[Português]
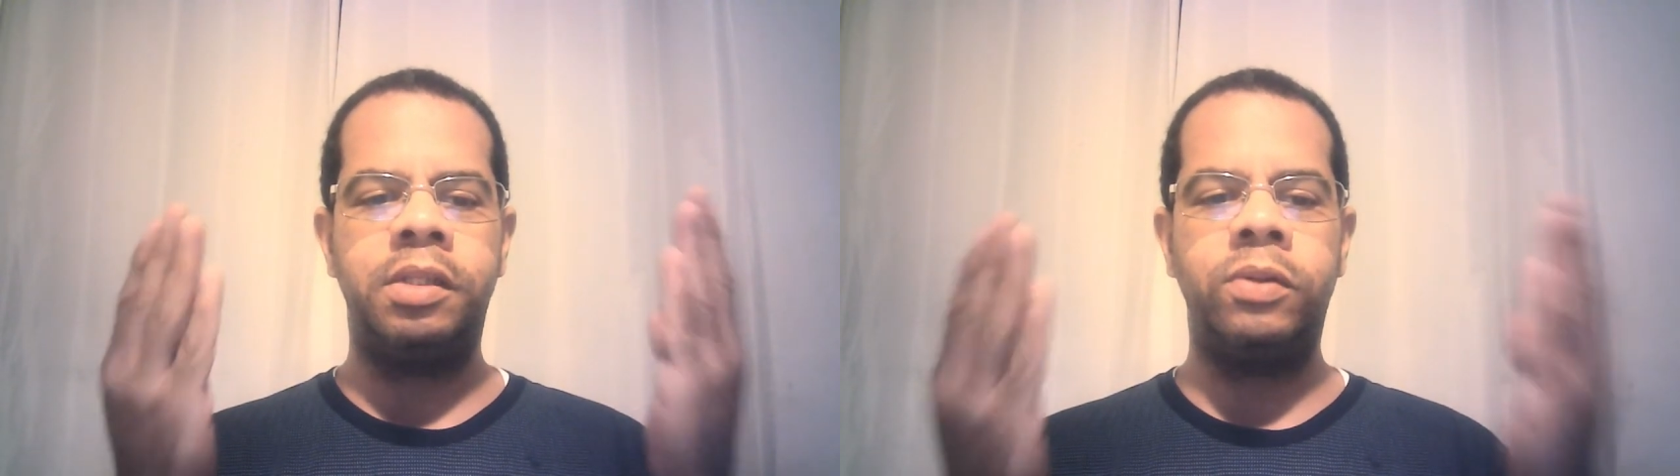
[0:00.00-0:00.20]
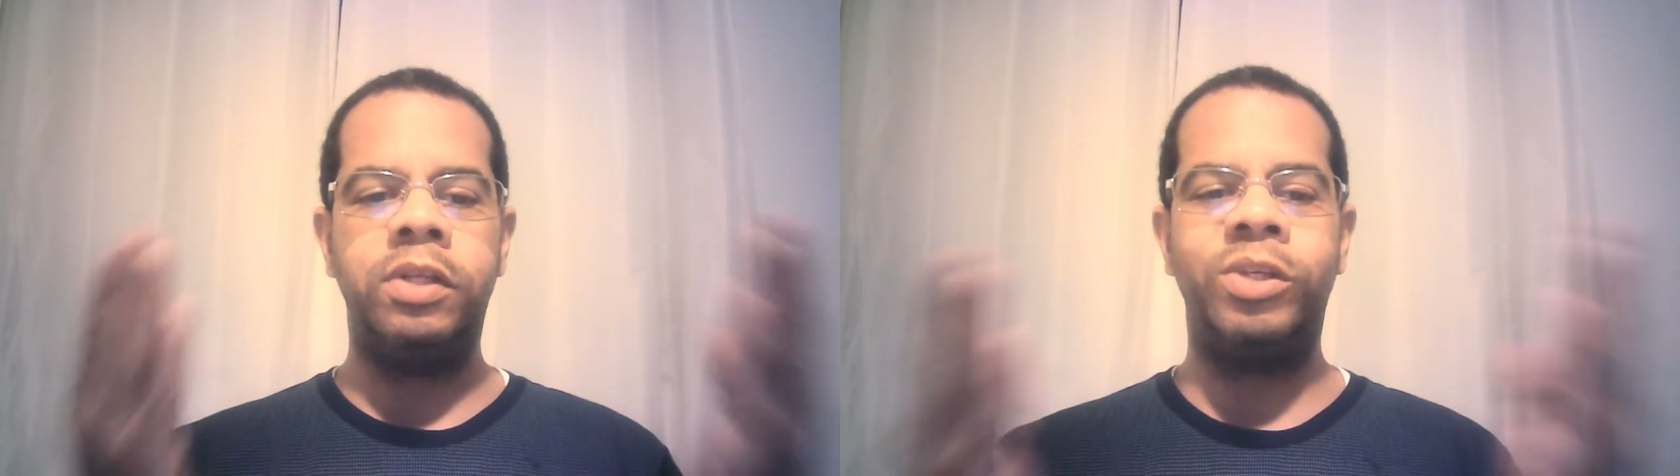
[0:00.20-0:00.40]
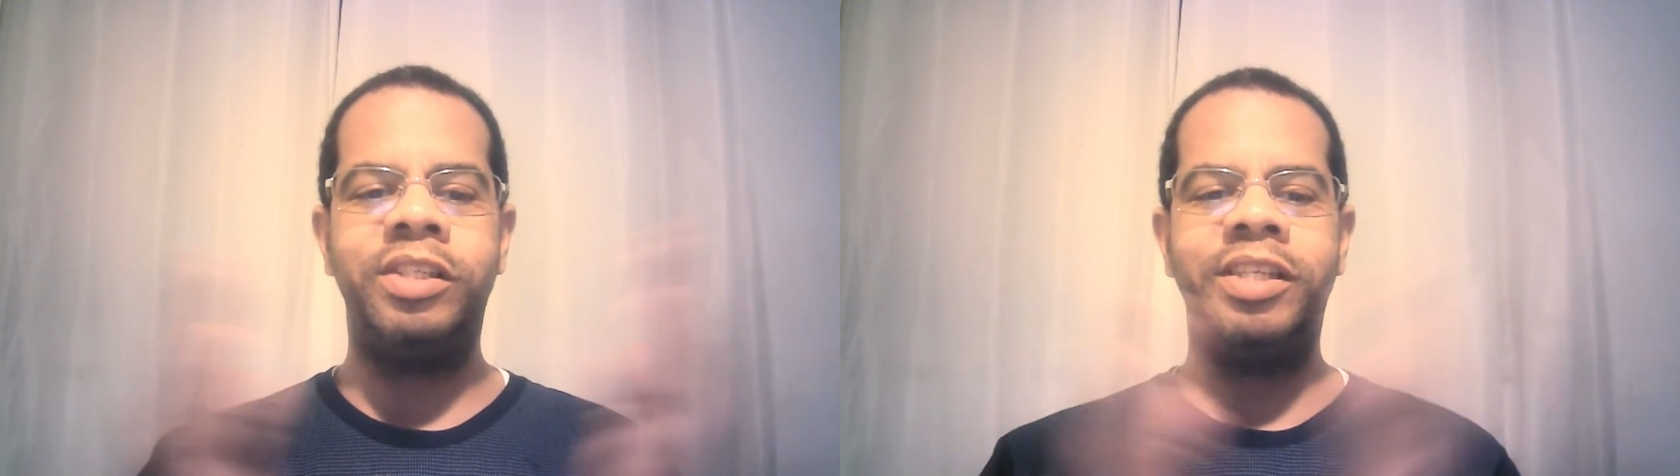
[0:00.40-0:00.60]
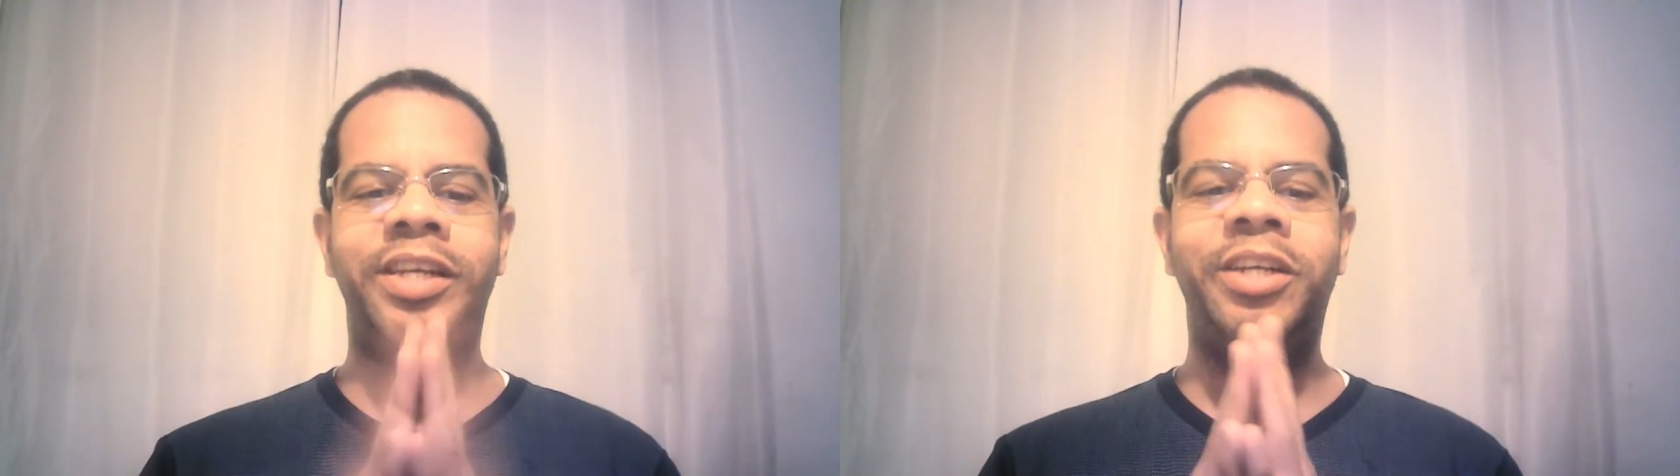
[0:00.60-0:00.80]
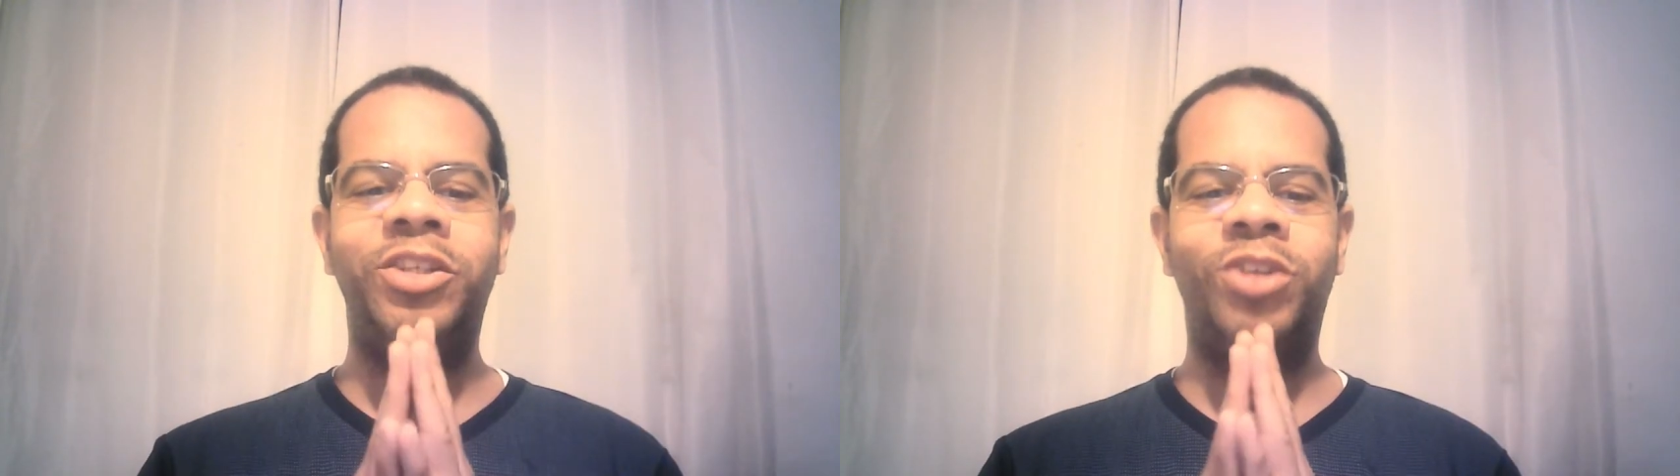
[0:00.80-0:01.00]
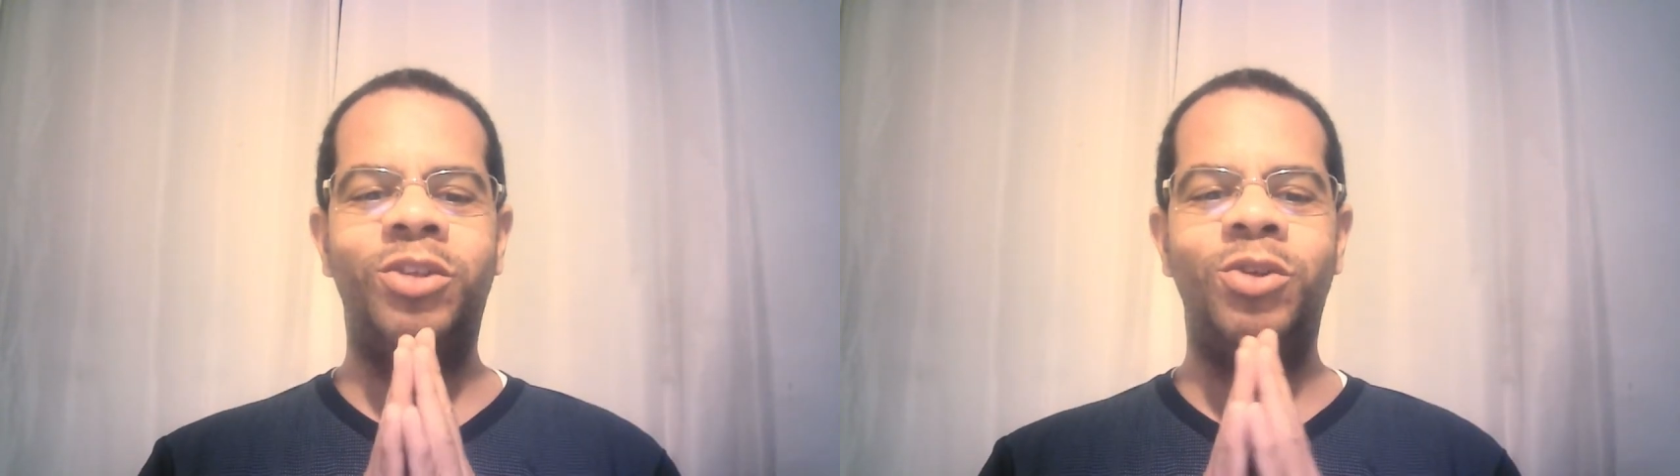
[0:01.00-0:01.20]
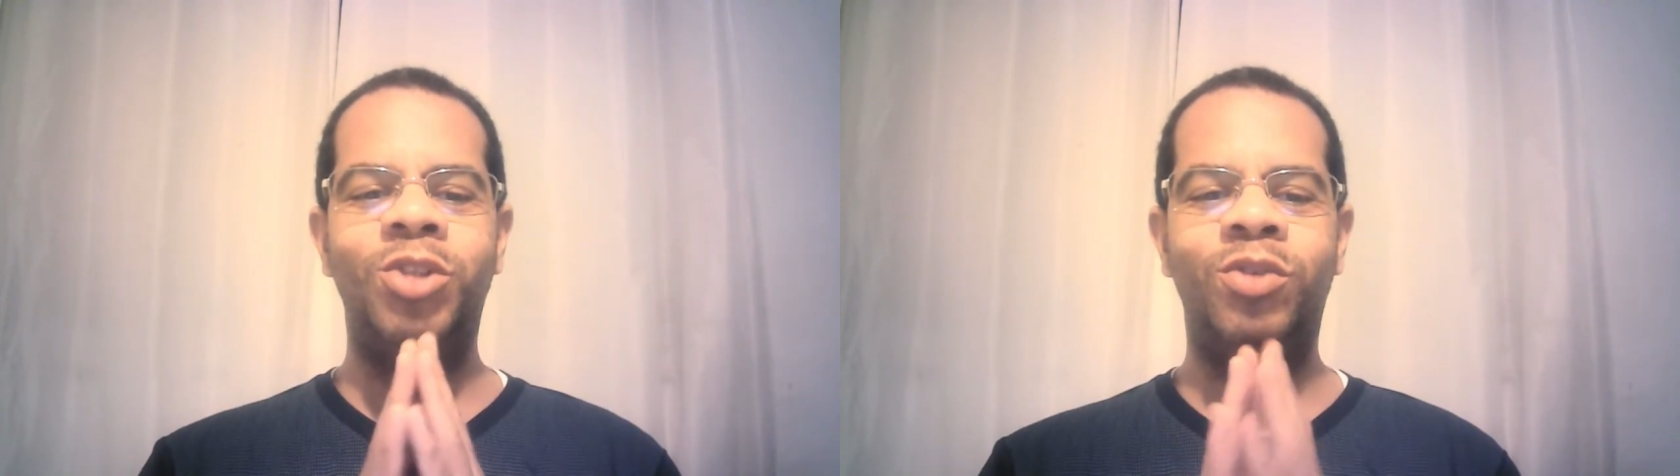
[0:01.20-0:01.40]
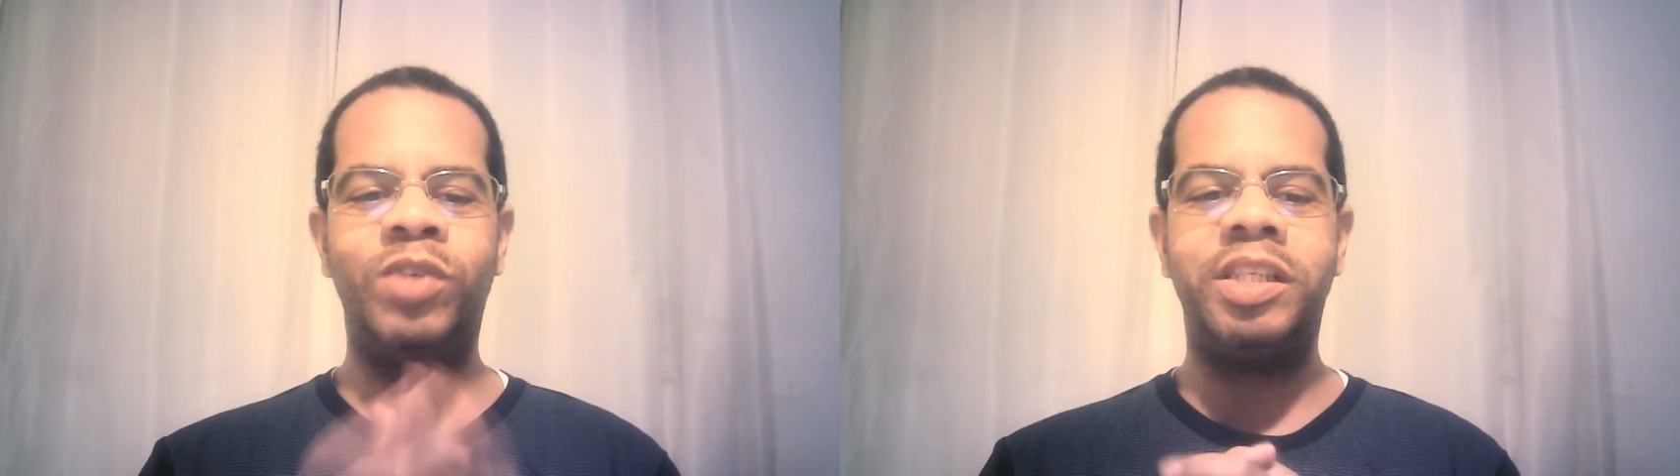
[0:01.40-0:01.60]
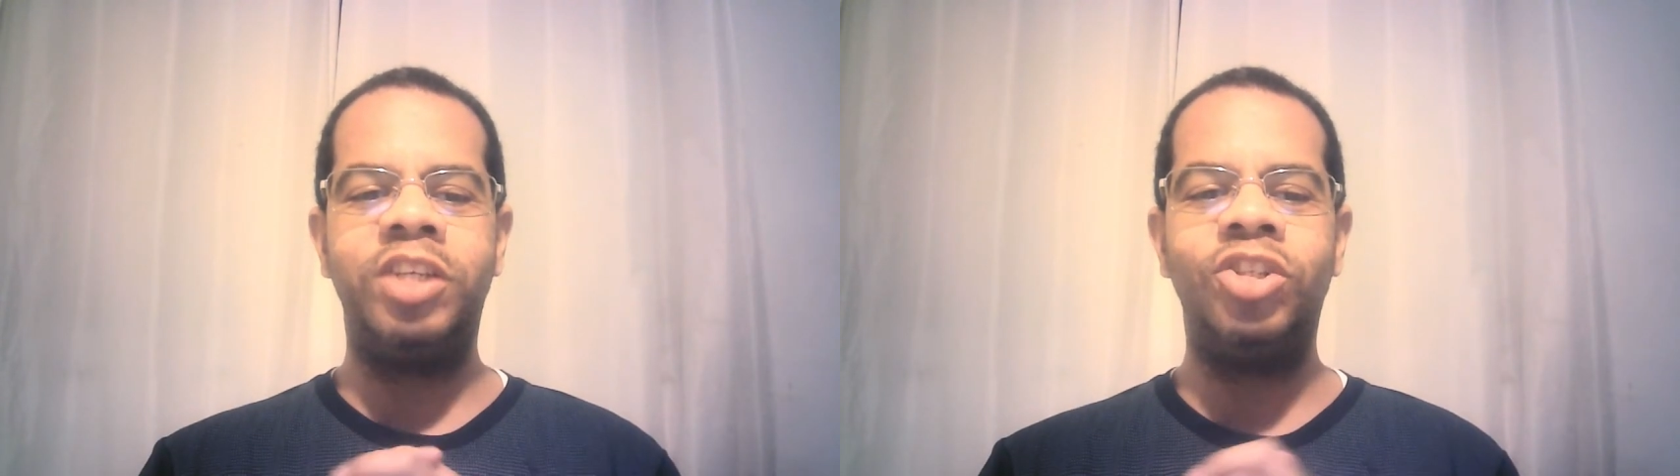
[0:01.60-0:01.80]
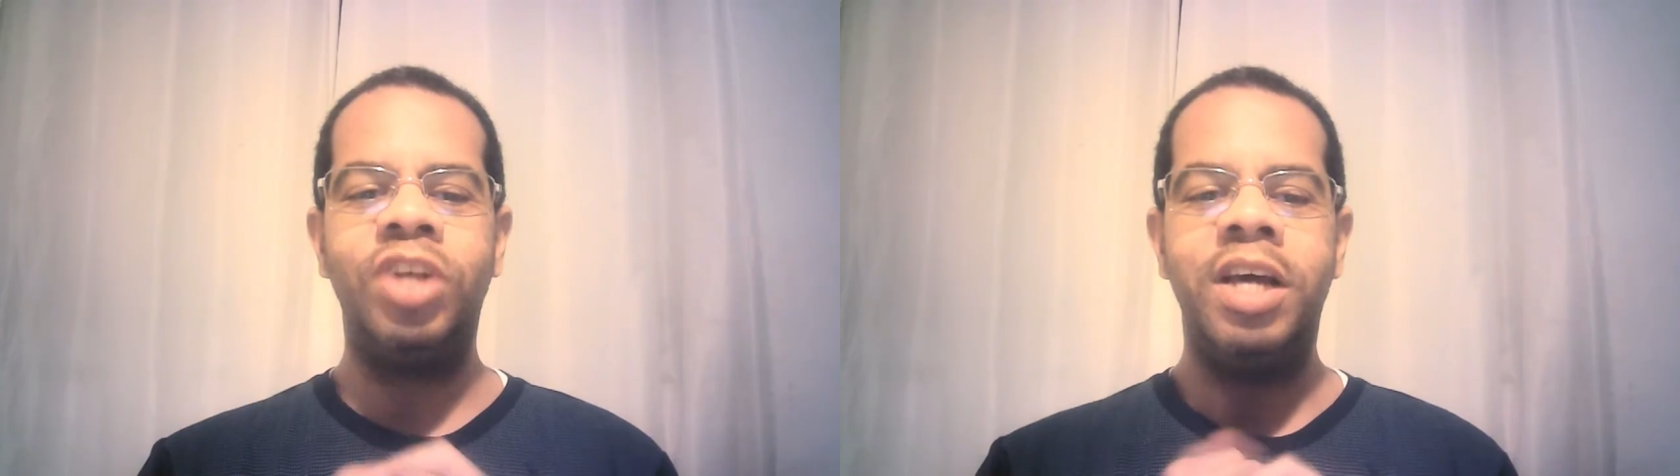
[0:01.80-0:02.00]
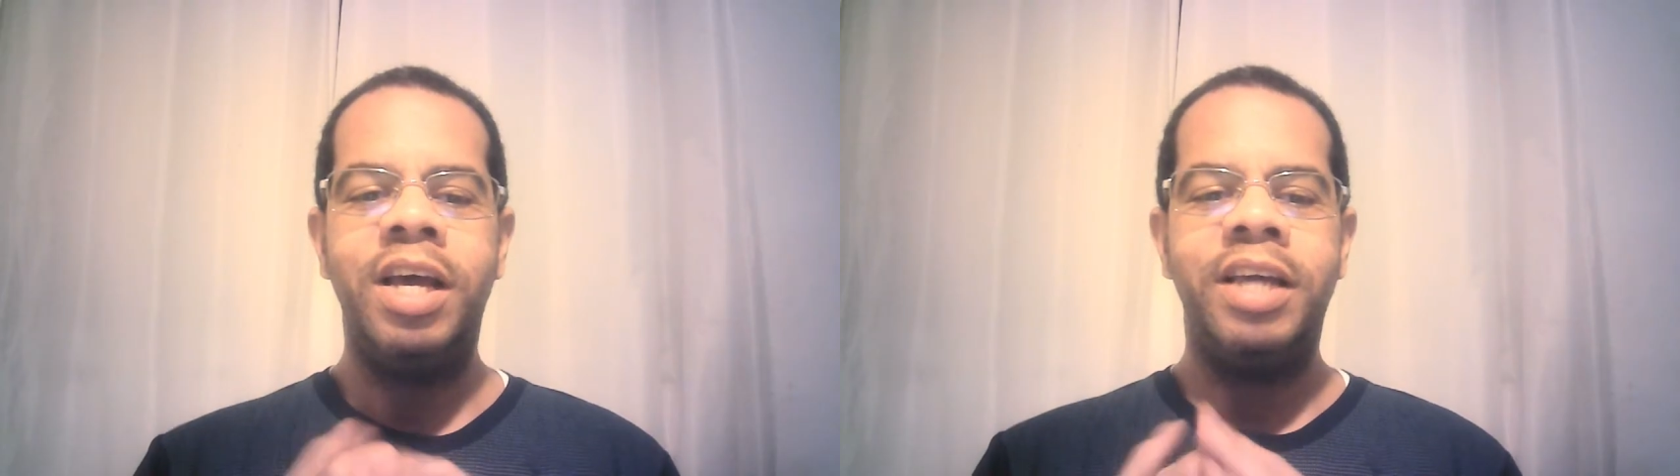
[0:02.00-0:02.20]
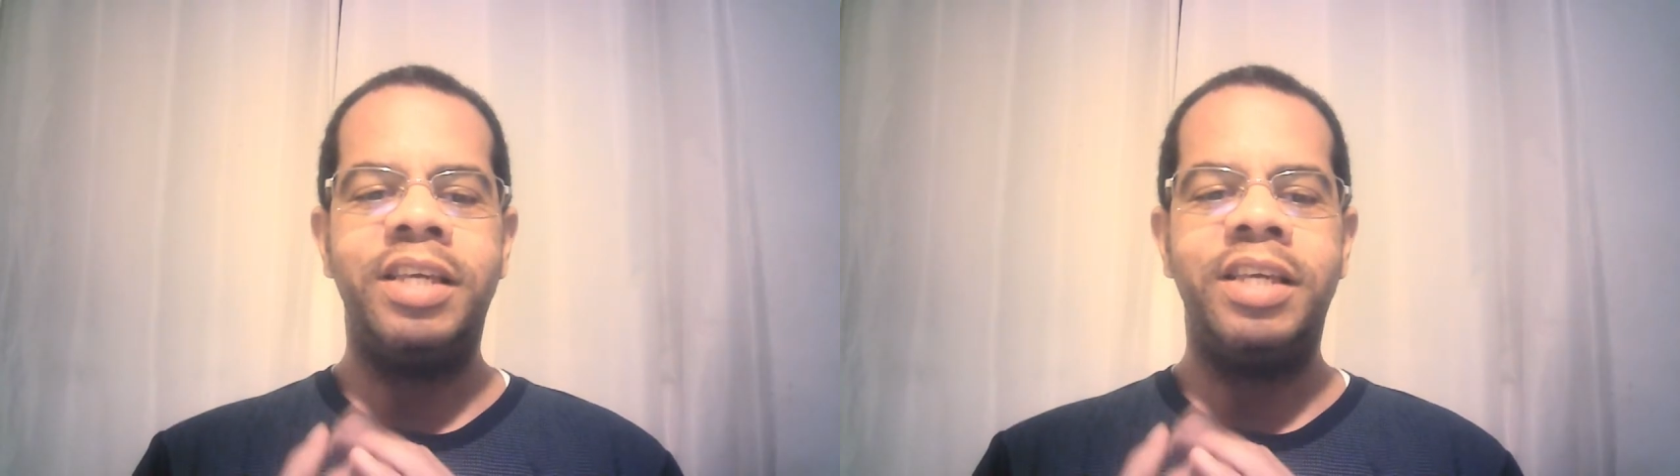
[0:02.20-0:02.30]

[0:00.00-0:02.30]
Saudações em Cristo a todos vocês